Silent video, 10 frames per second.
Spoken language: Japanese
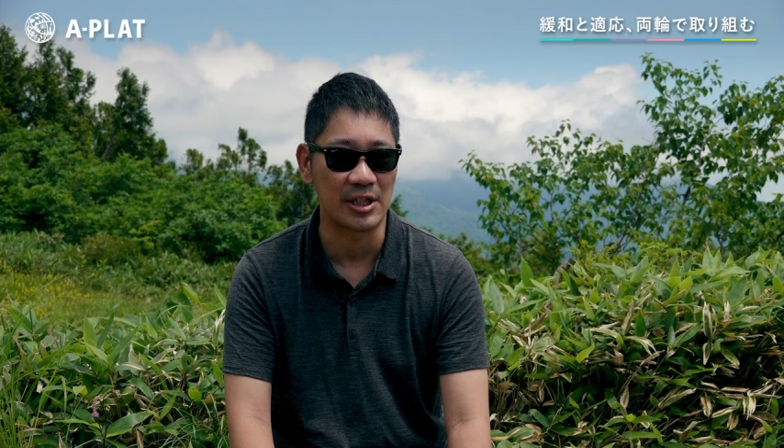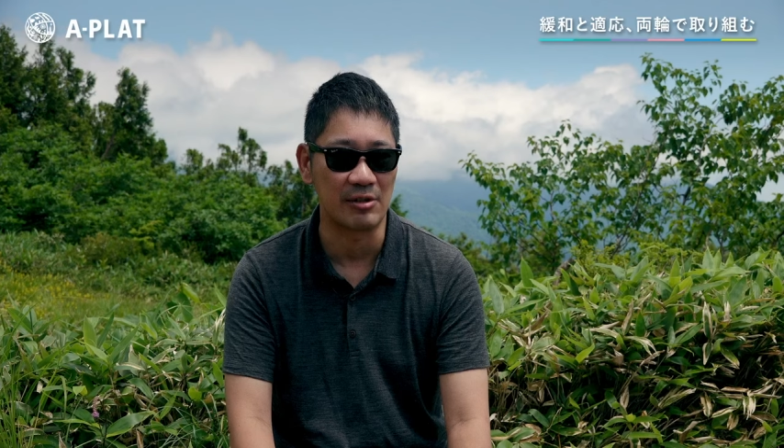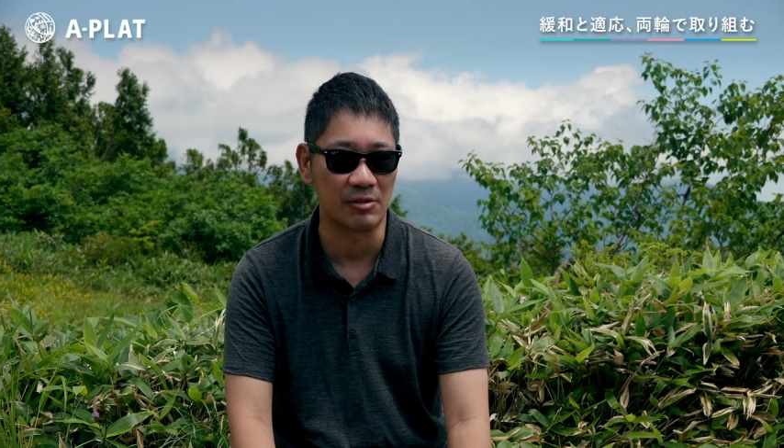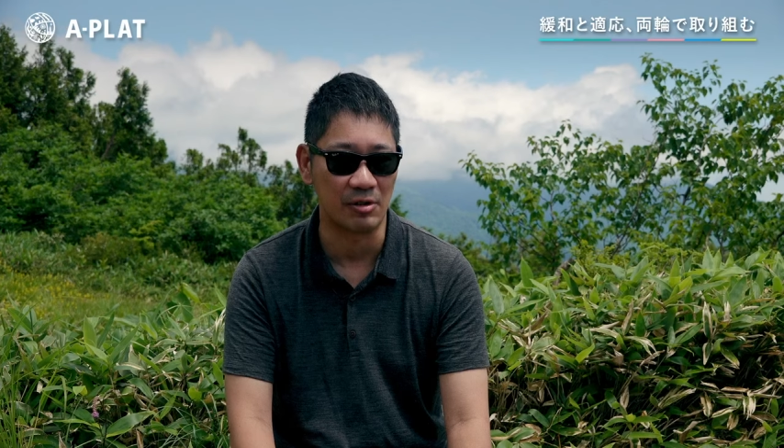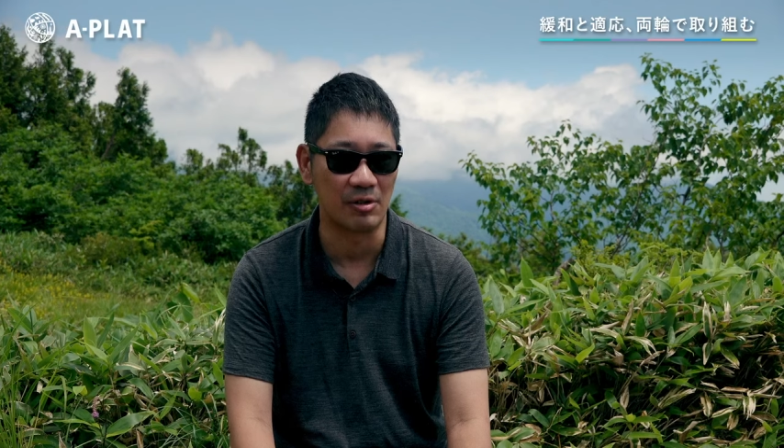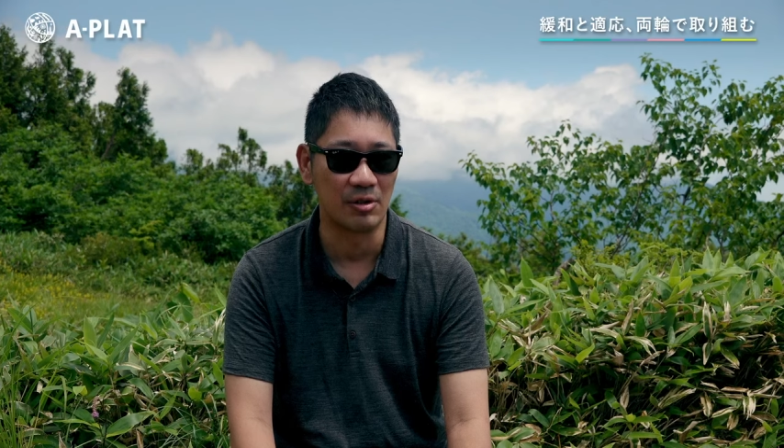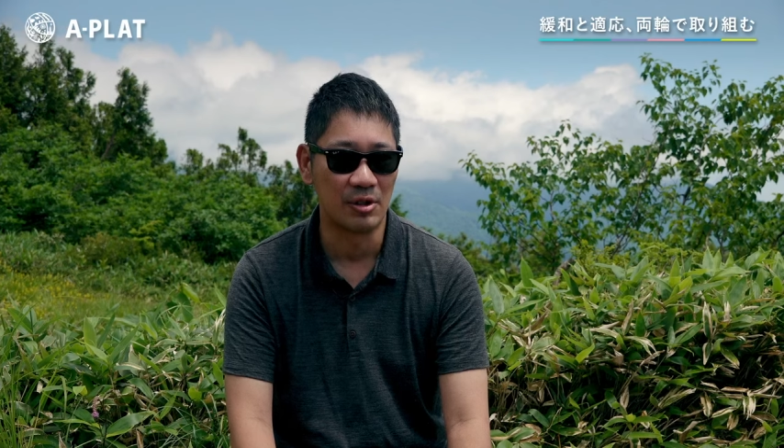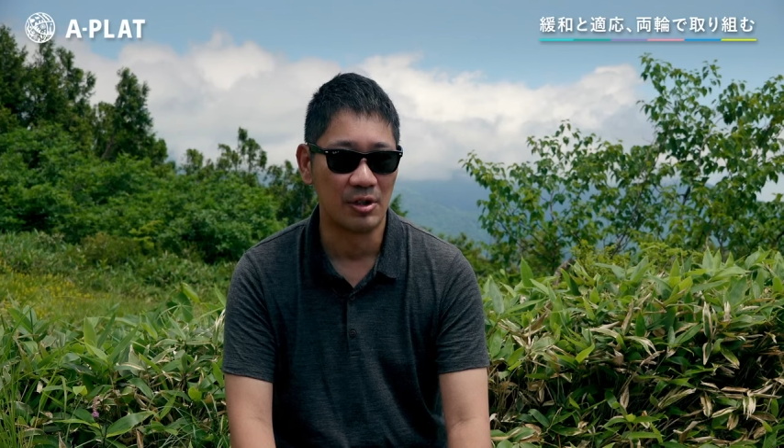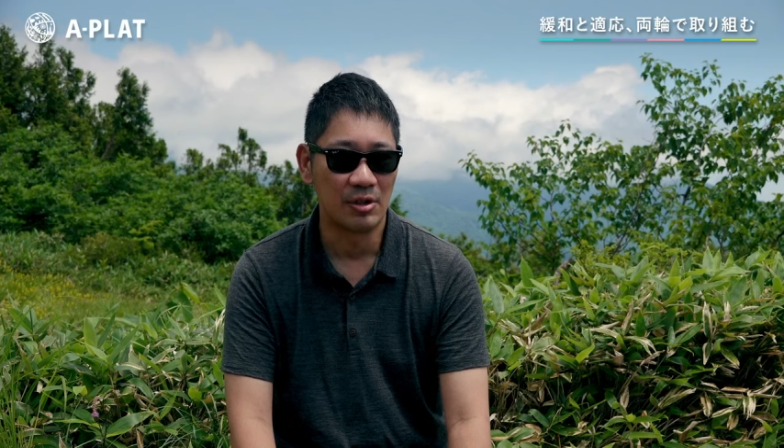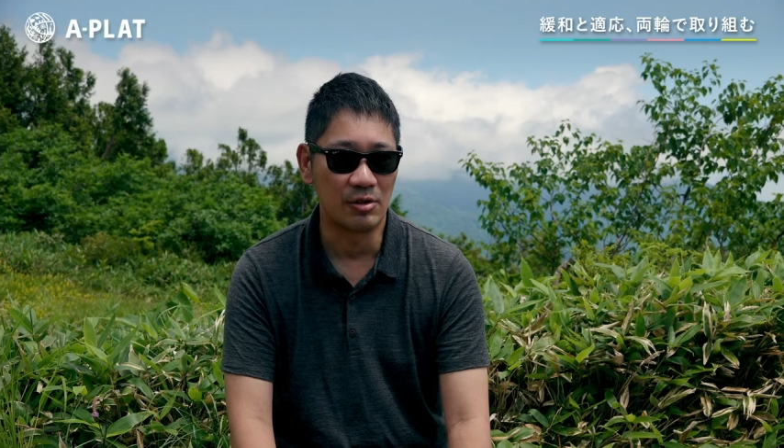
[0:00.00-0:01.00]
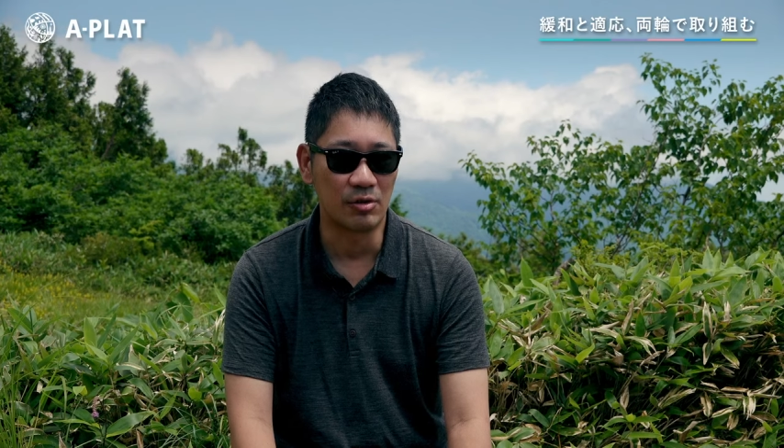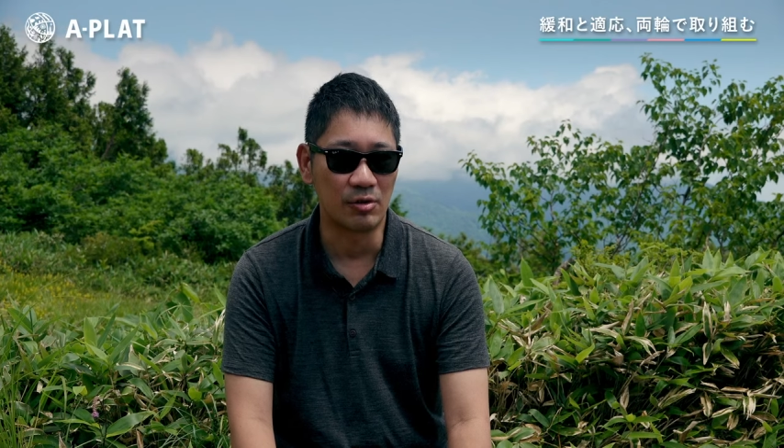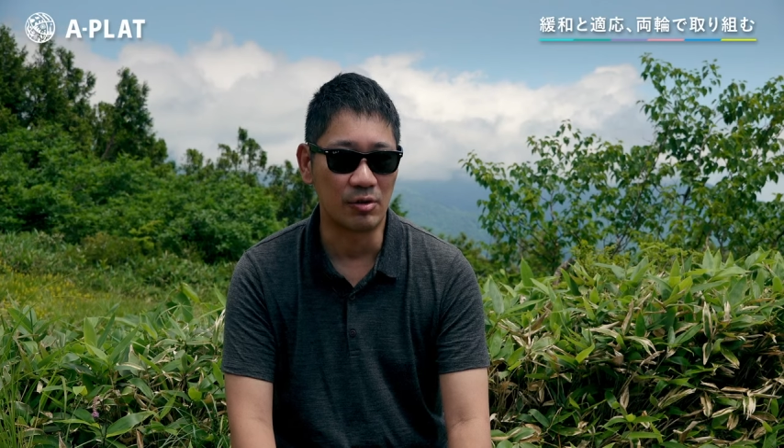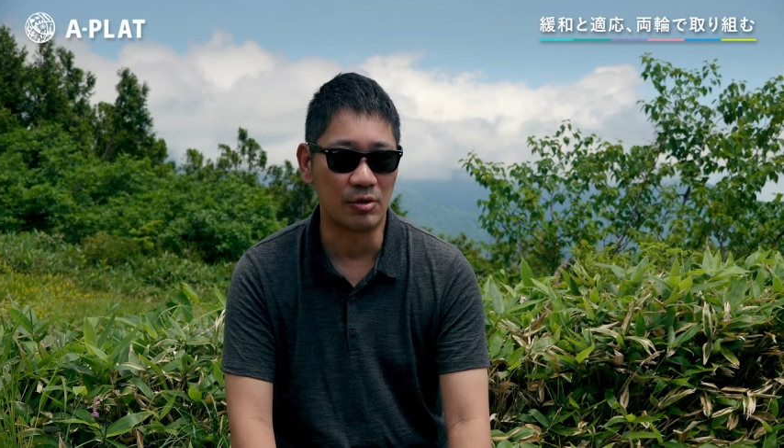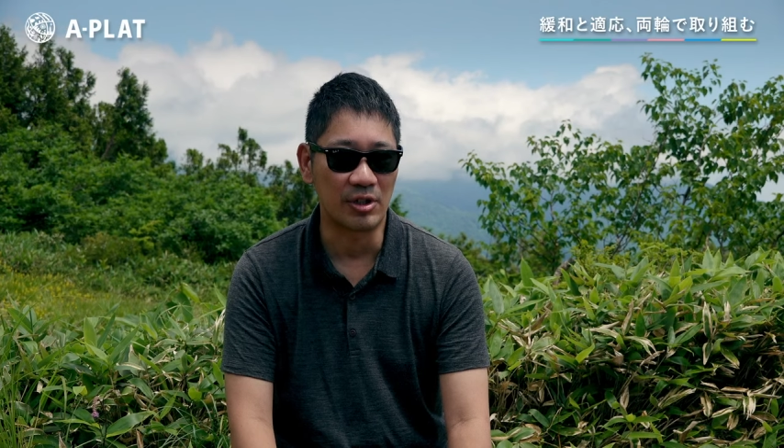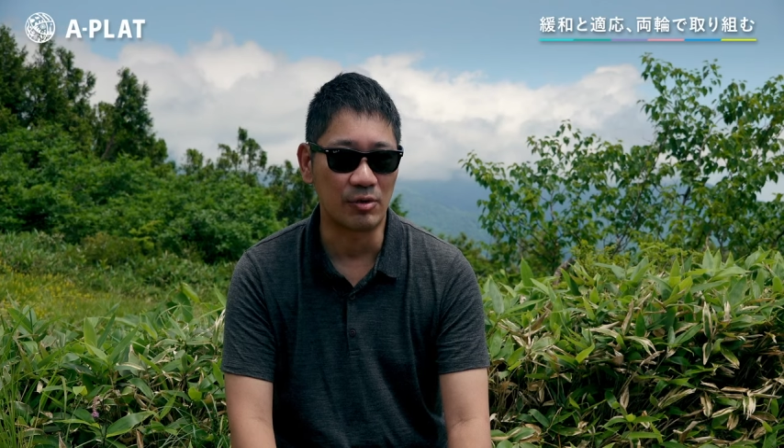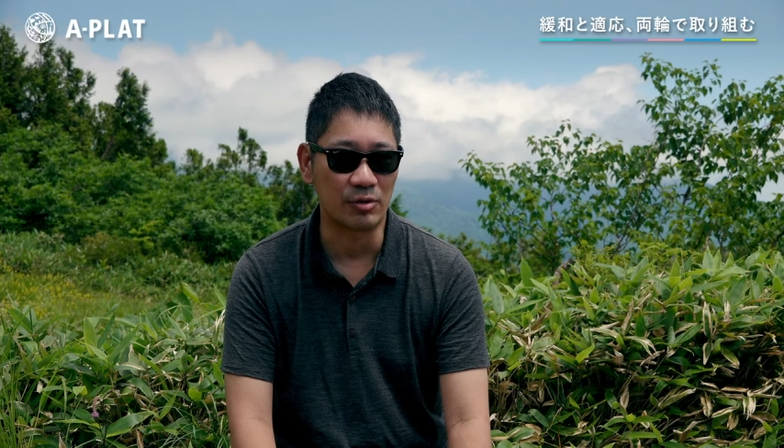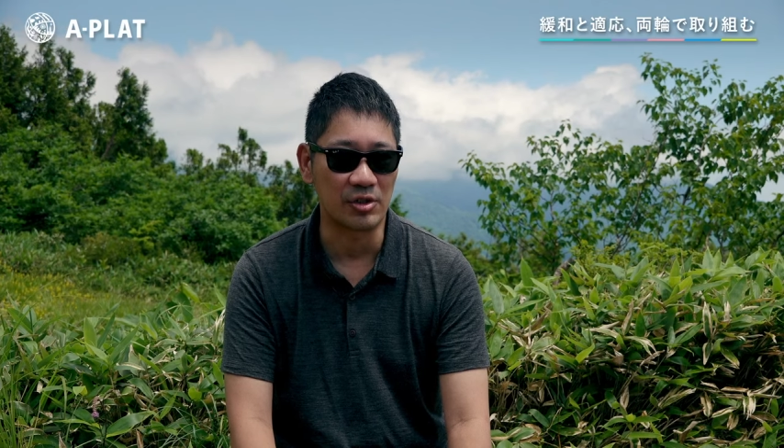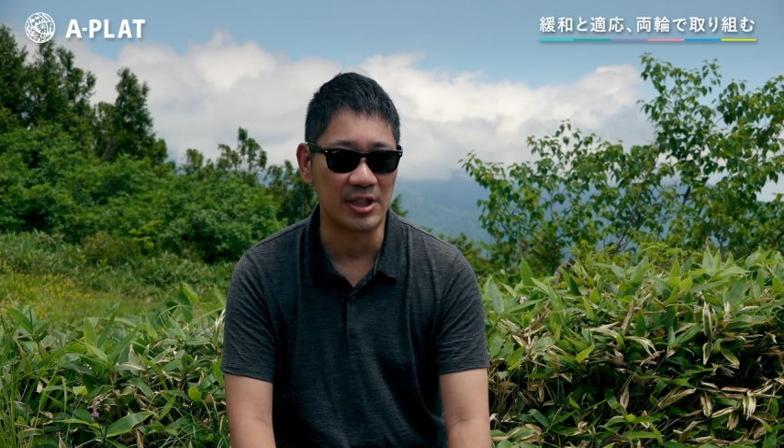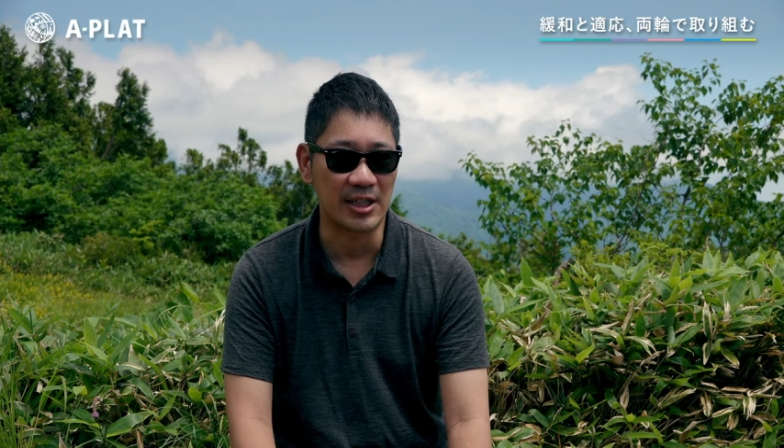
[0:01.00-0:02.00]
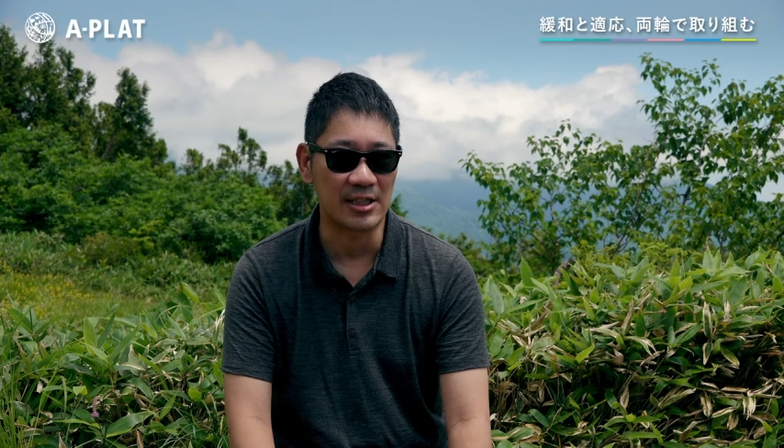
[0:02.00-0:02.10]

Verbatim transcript: ているというようなことを実